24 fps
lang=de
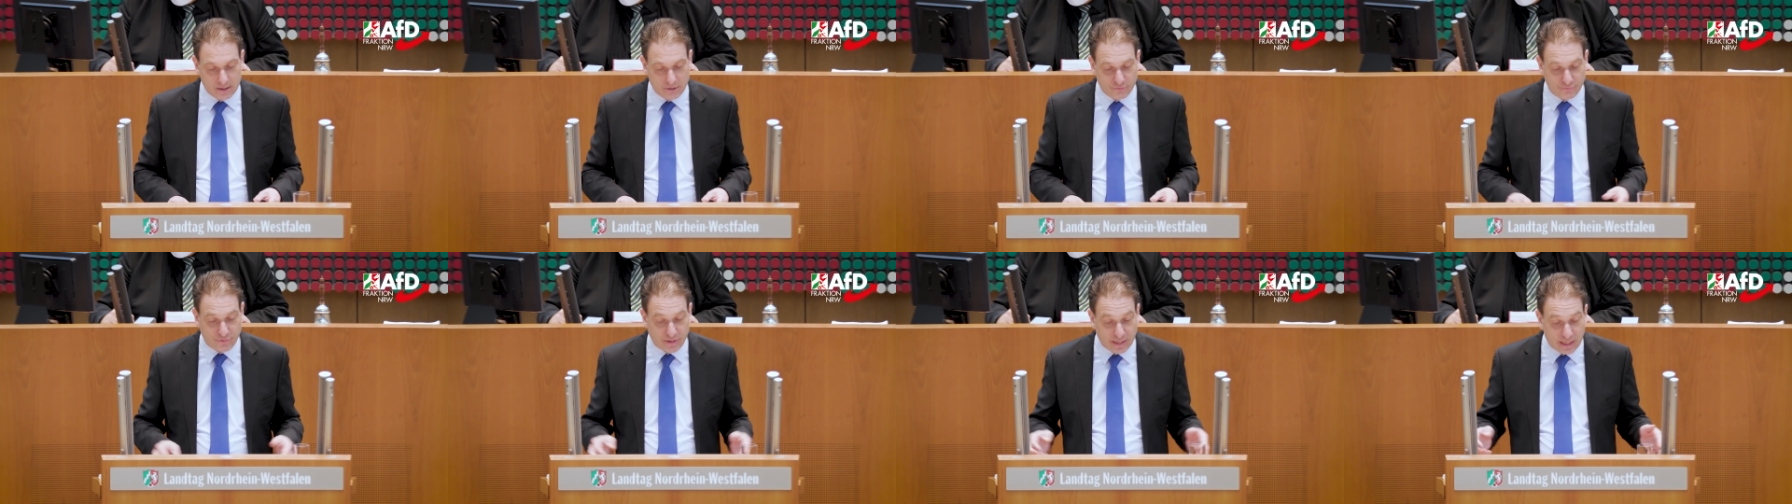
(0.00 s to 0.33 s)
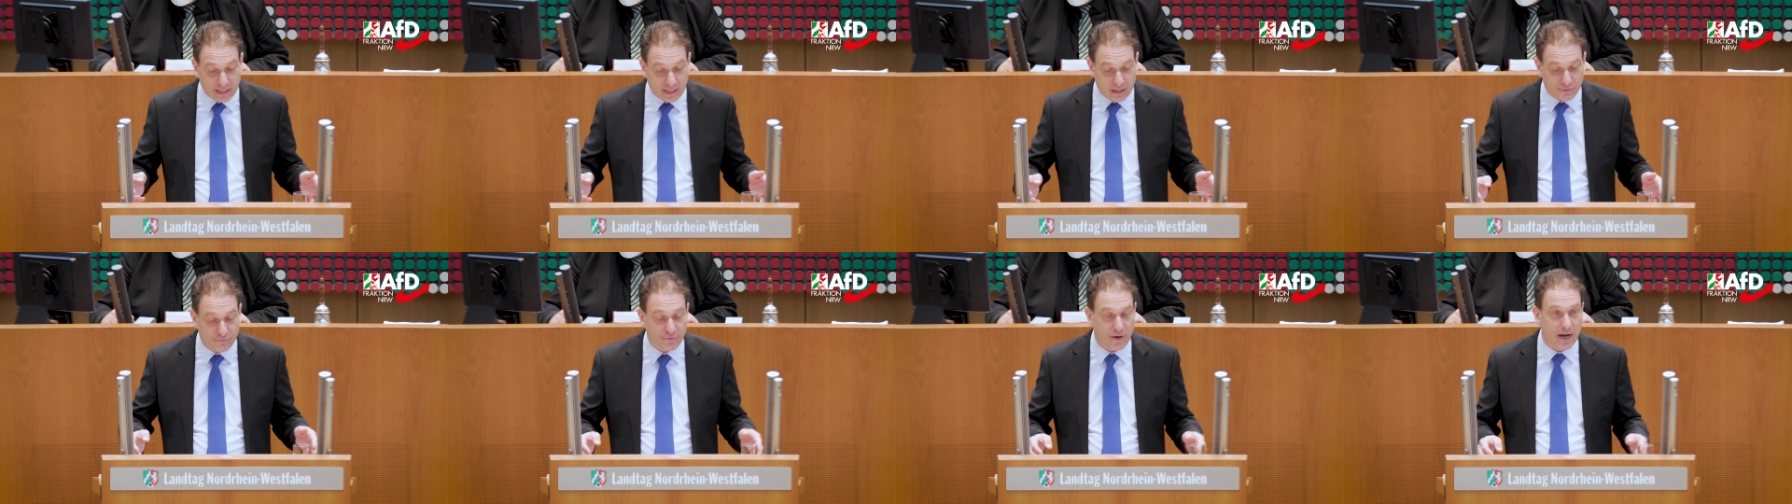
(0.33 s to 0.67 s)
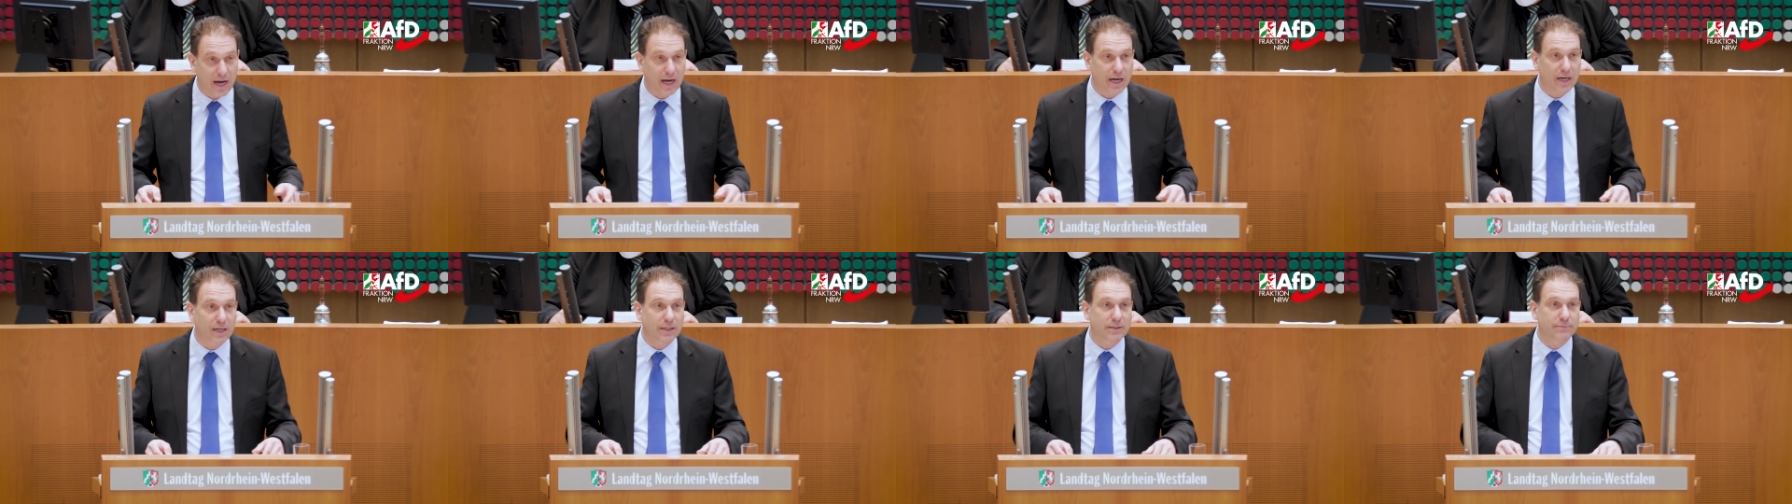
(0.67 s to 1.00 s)
Viele der
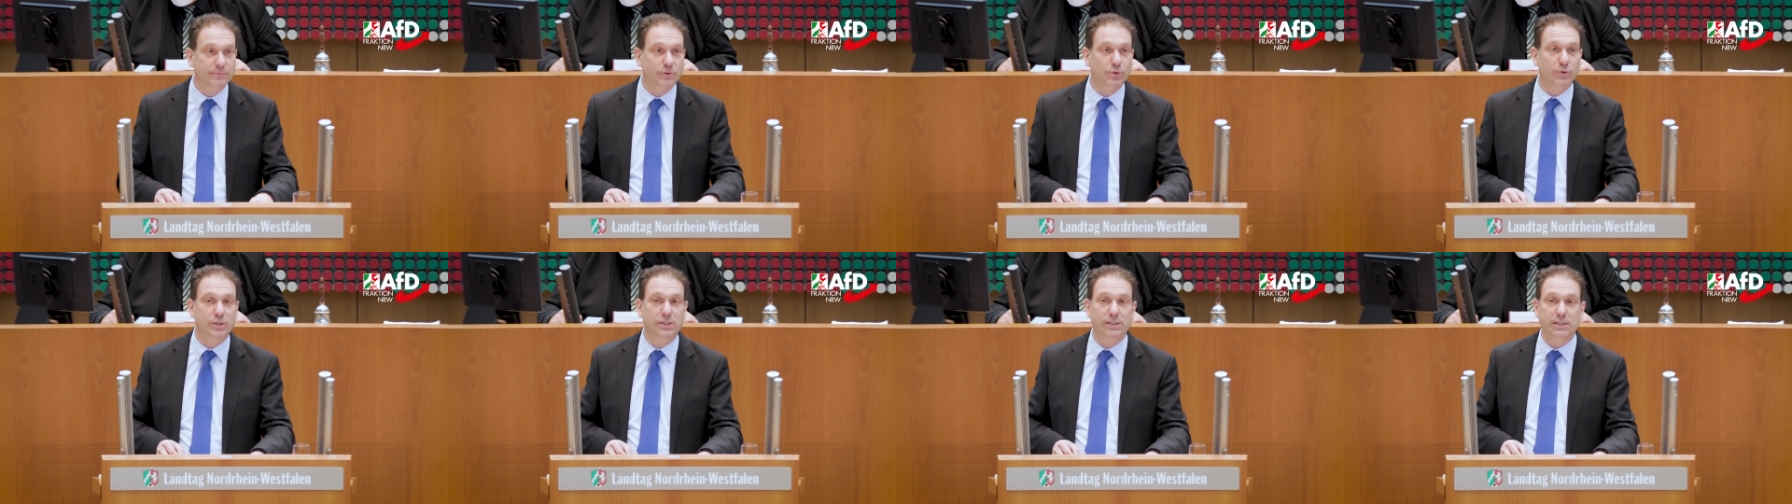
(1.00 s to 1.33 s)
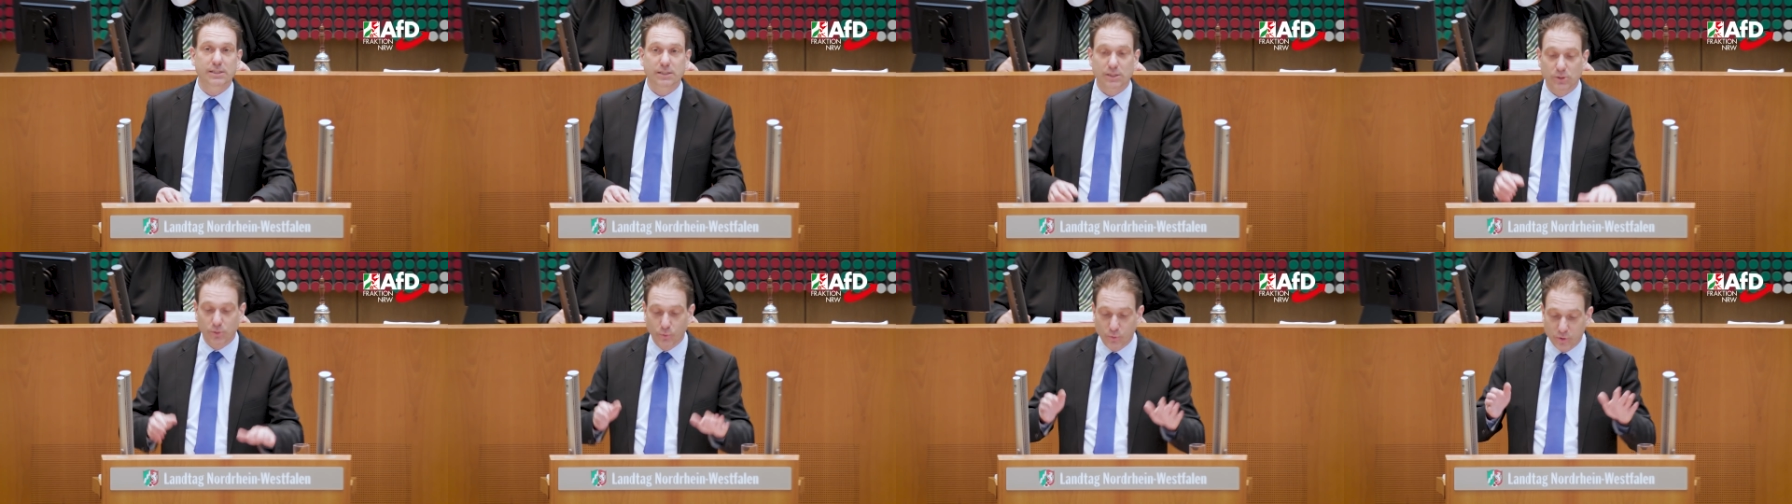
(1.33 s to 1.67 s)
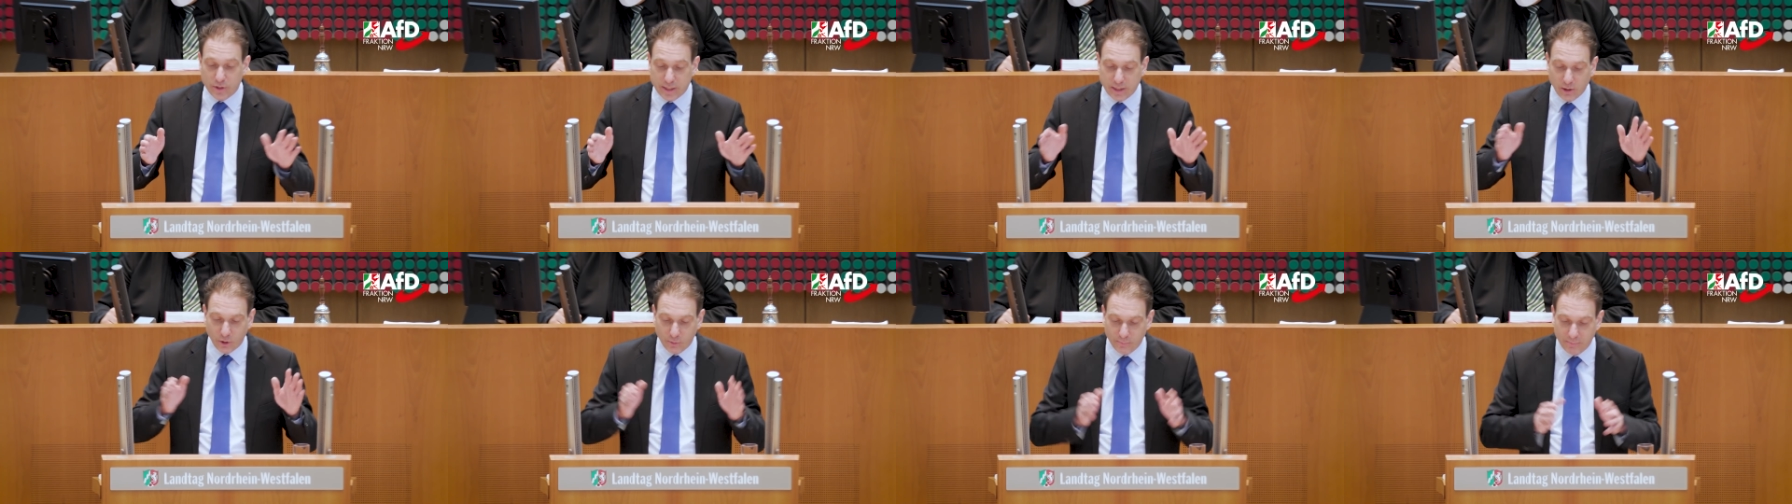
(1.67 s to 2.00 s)
Fahrer nutzen nun
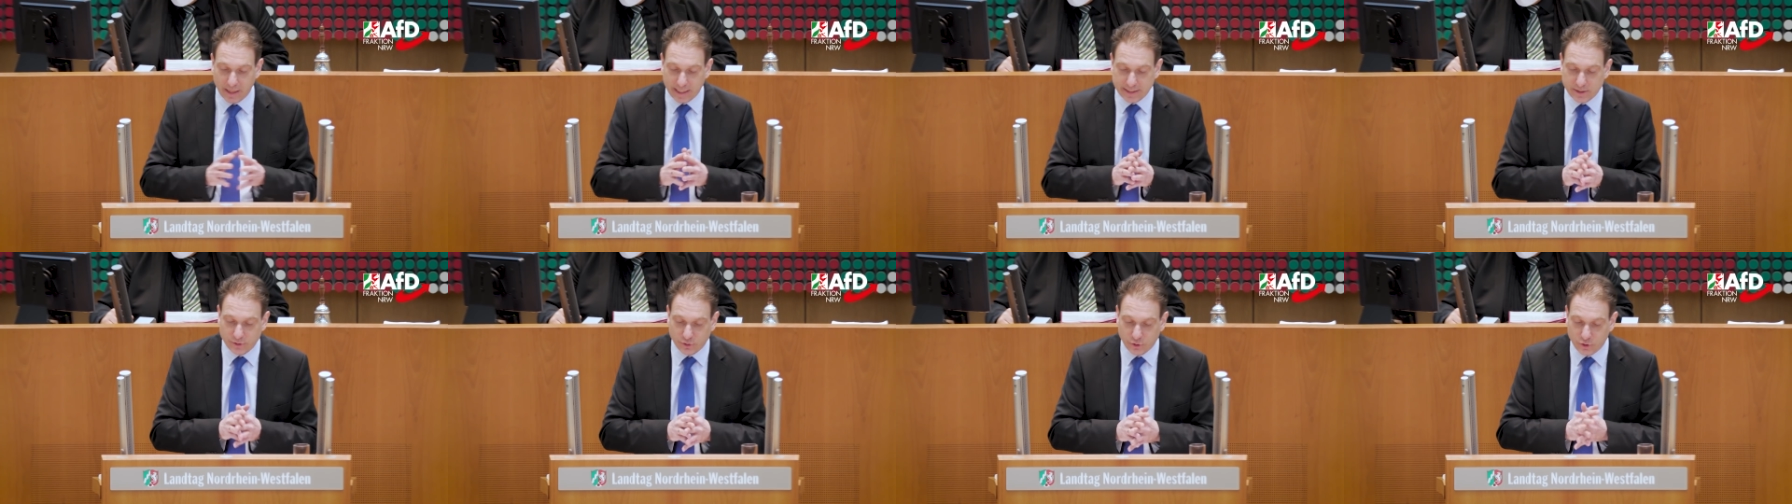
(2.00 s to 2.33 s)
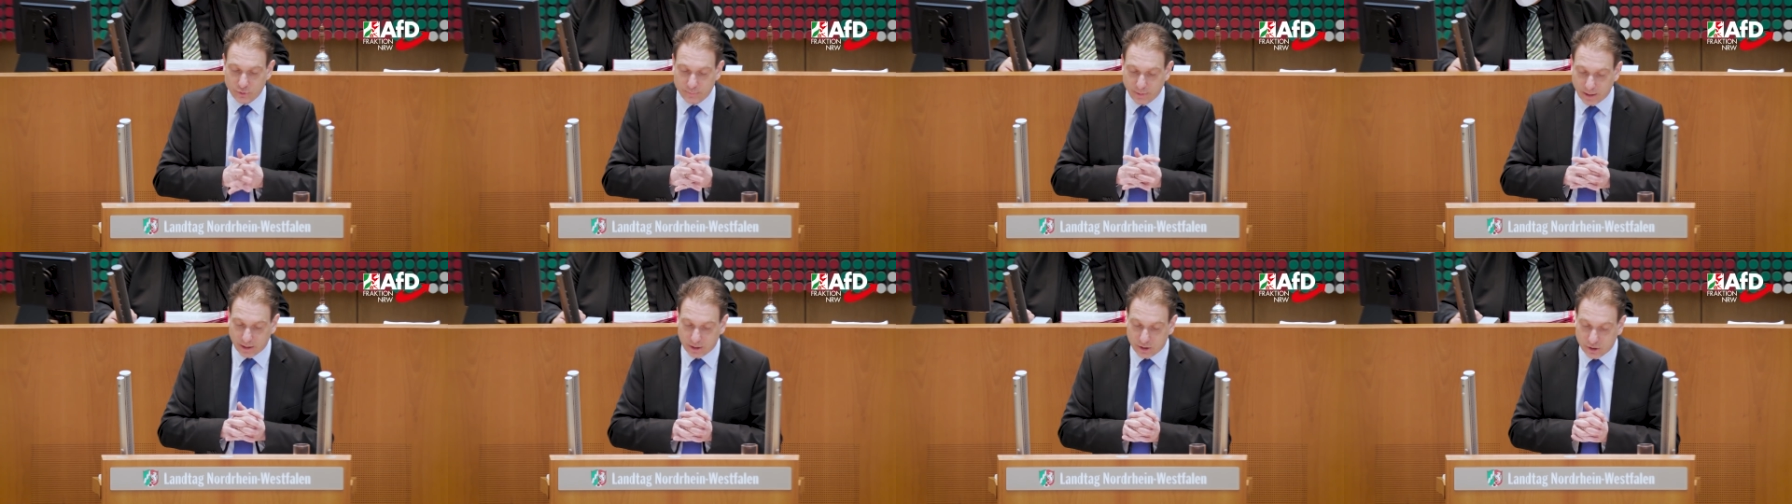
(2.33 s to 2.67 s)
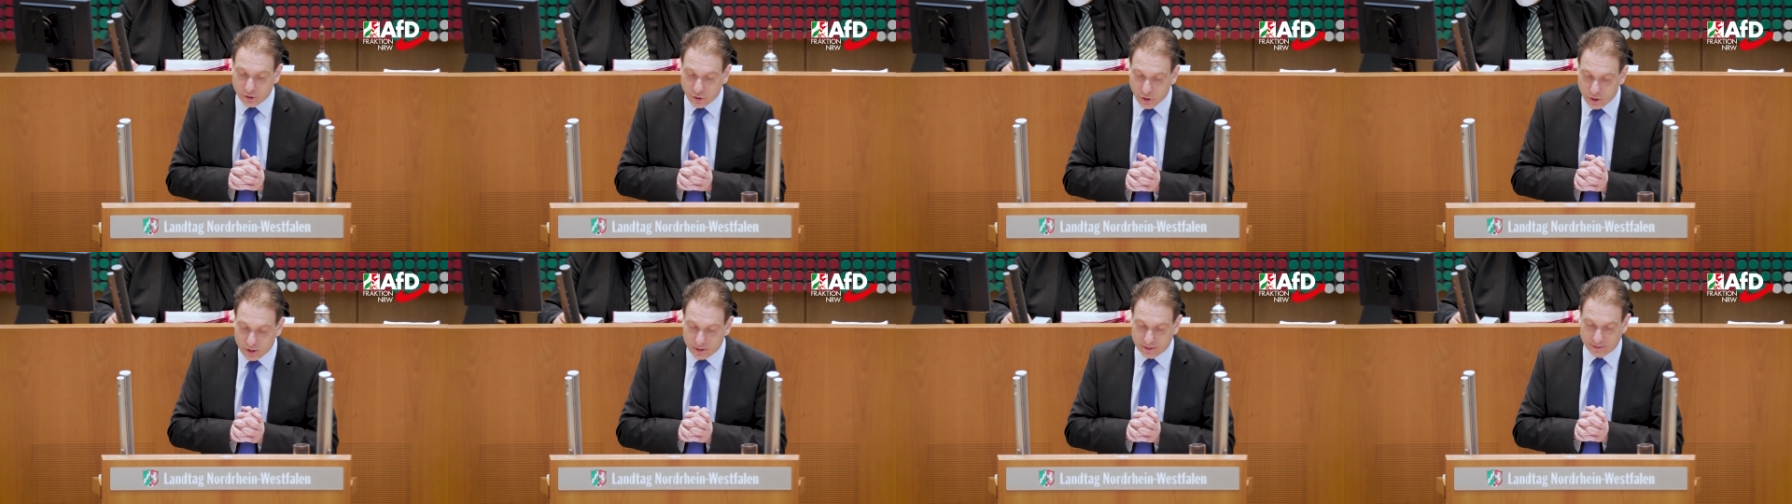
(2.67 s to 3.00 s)
die Umleitung über
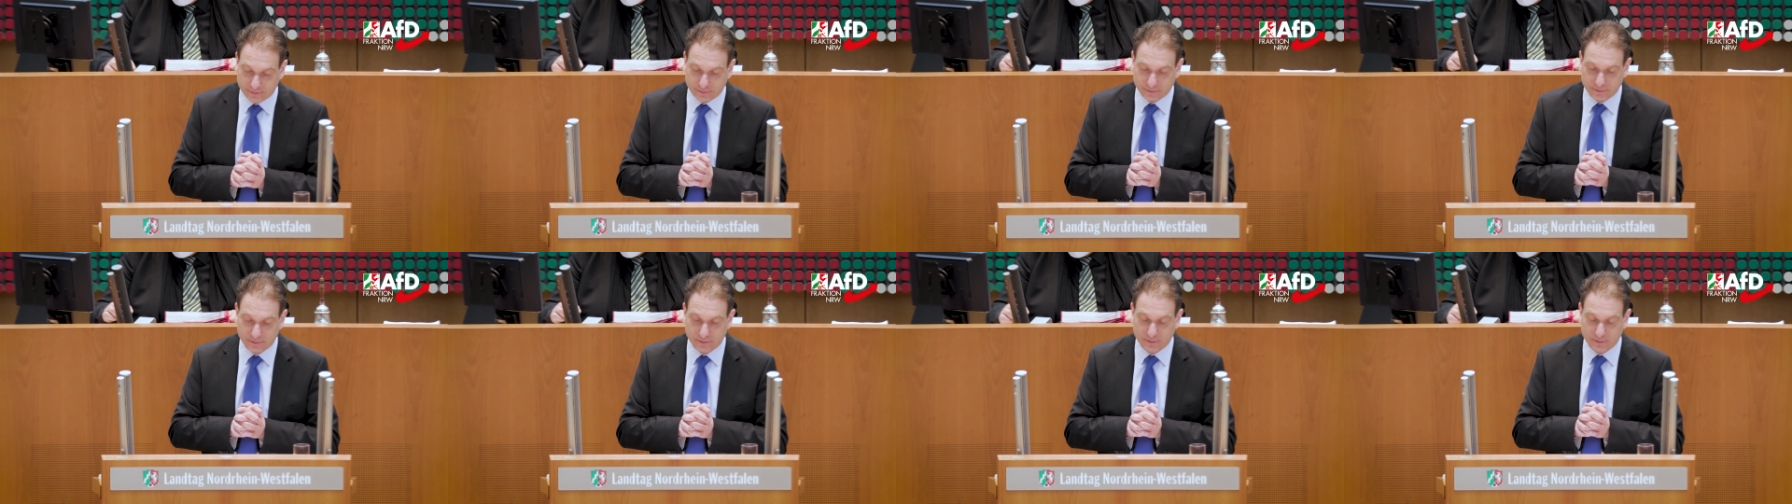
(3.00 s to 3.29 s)
Köln.